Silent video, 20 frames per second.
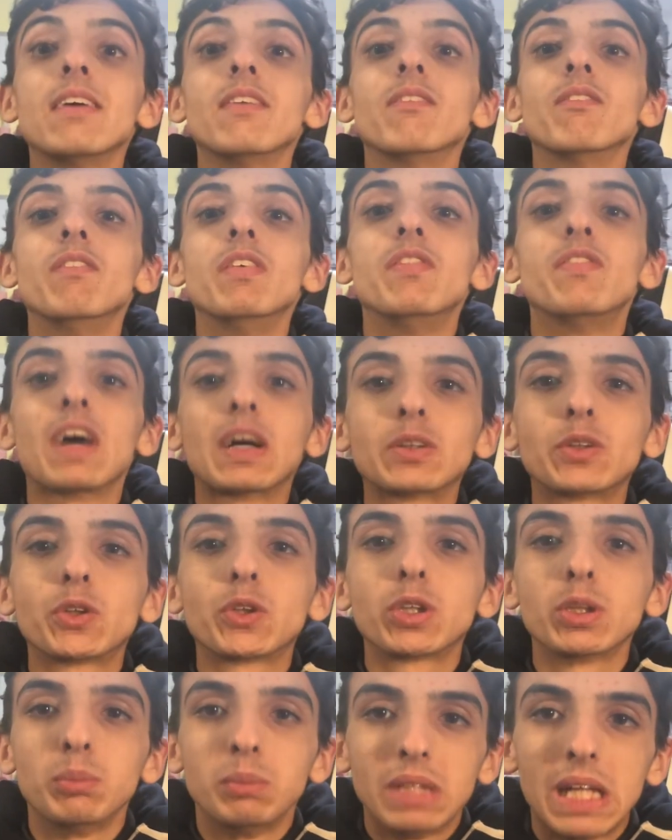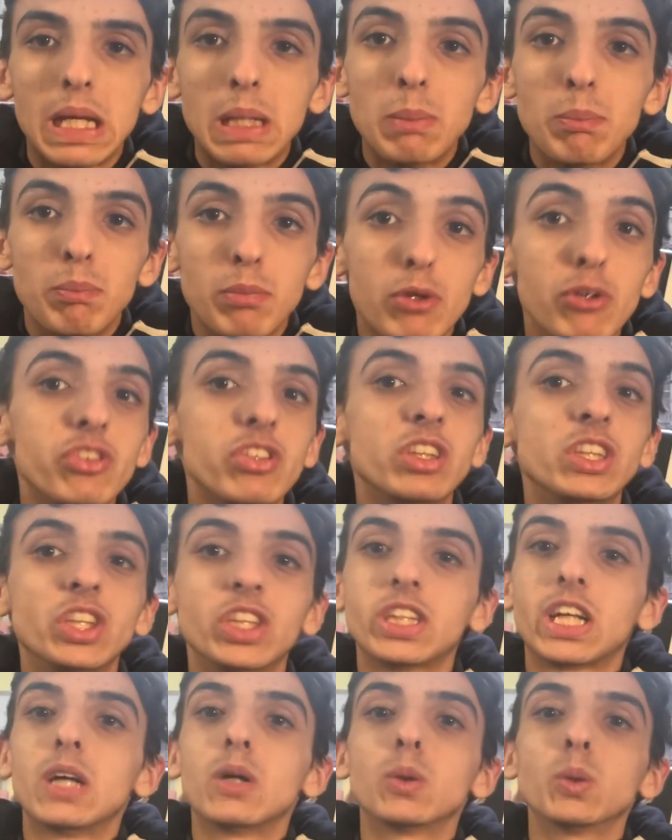vi faccio i miei più
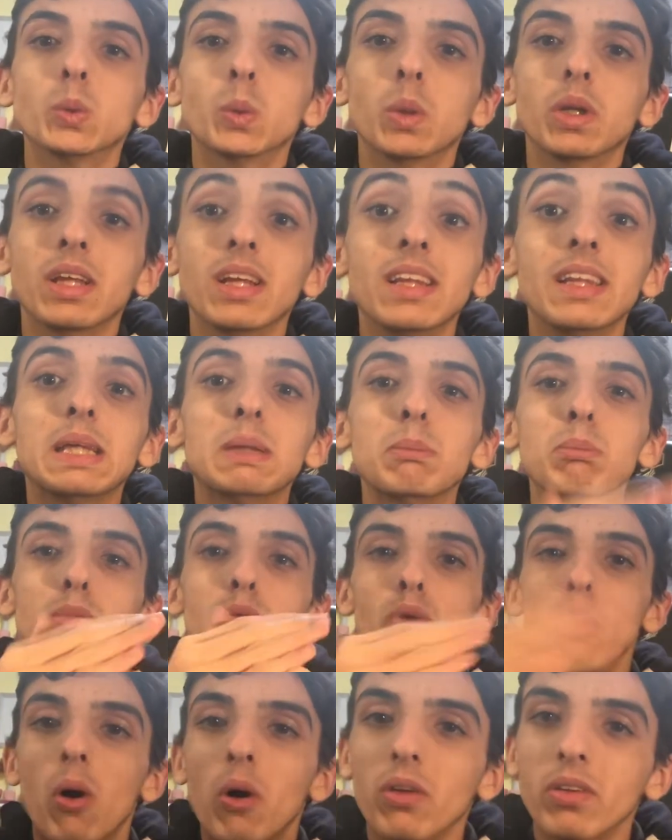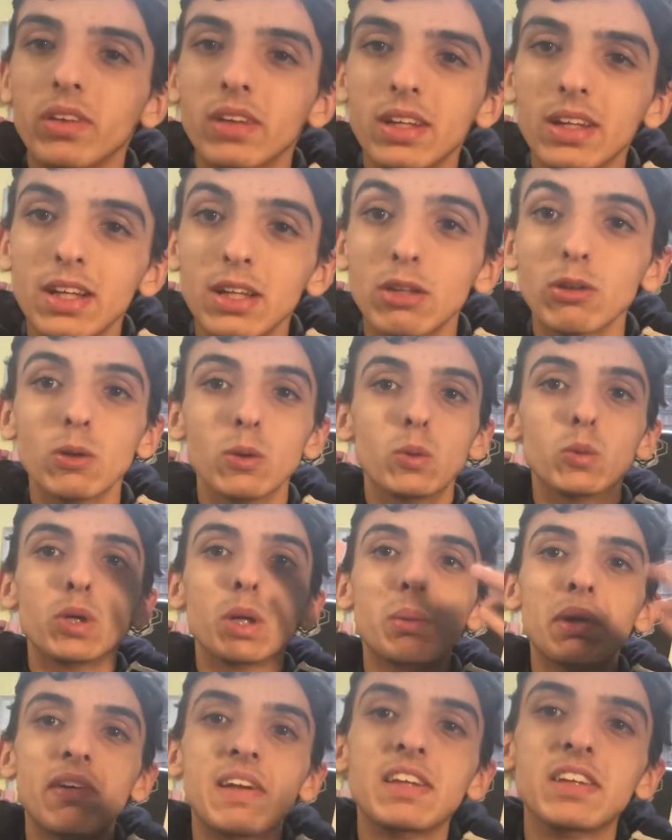sinceri auguri di buon
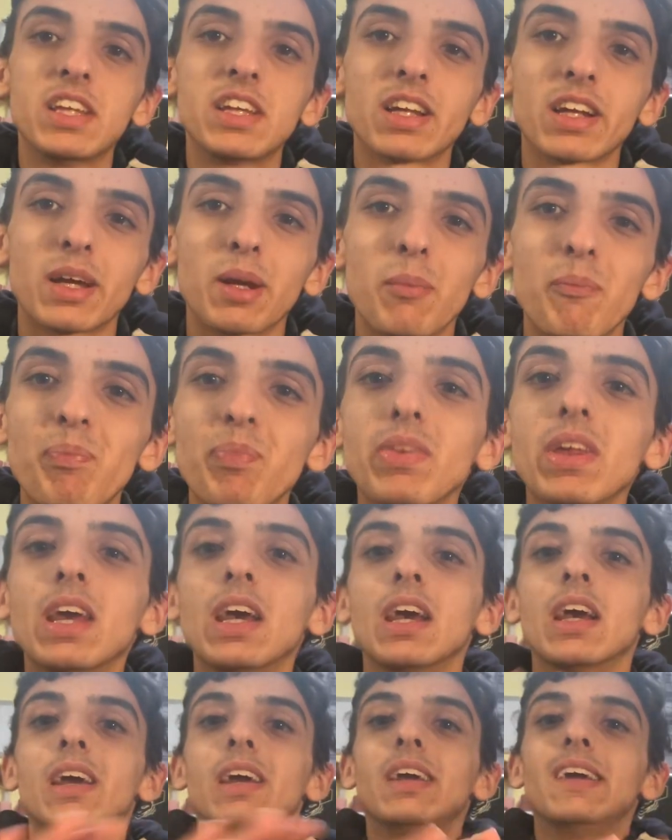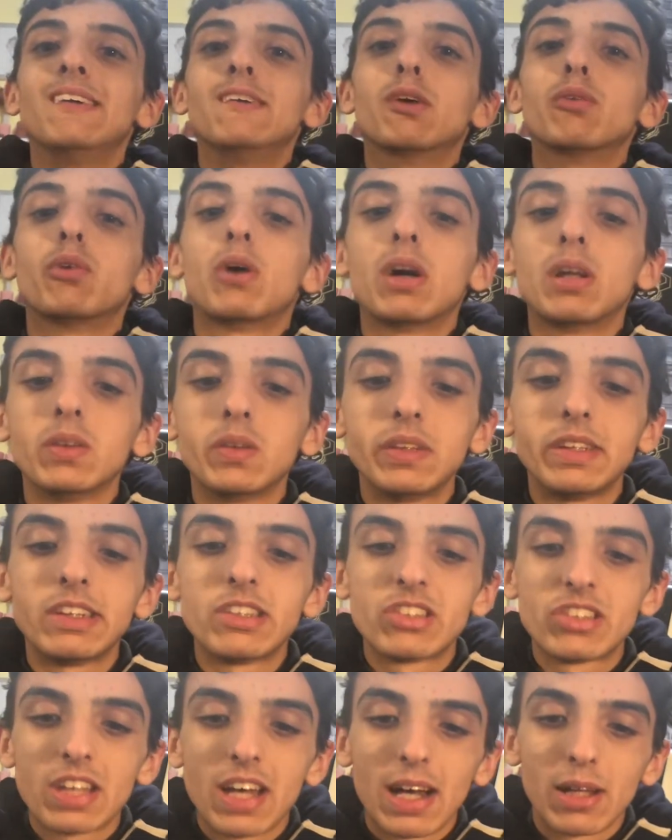2023. Il nuovo anno è
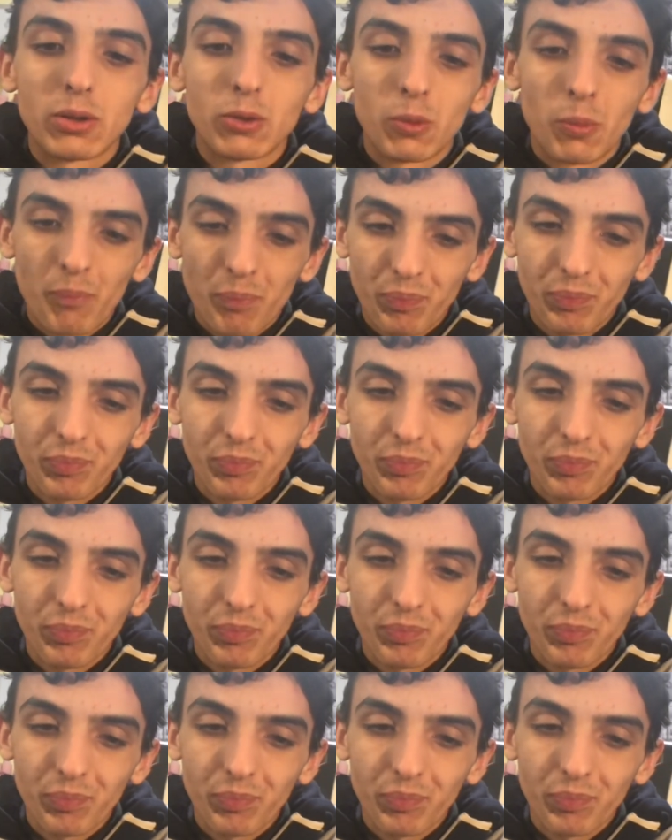iniziato,